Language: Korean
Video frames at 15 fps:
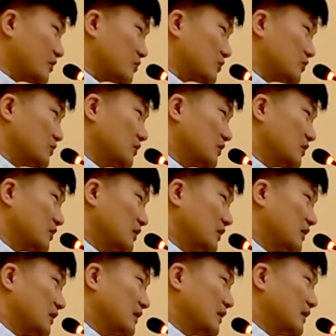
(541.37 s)
여러분.
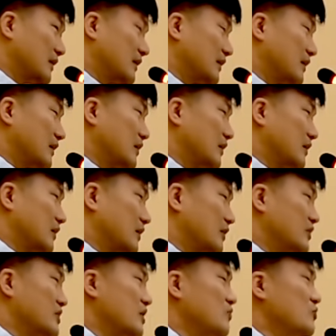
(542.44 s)

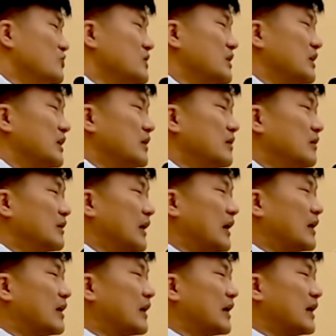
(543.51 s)
여자 문제가
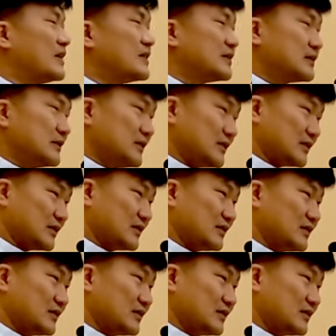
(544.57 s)
일어나기까지는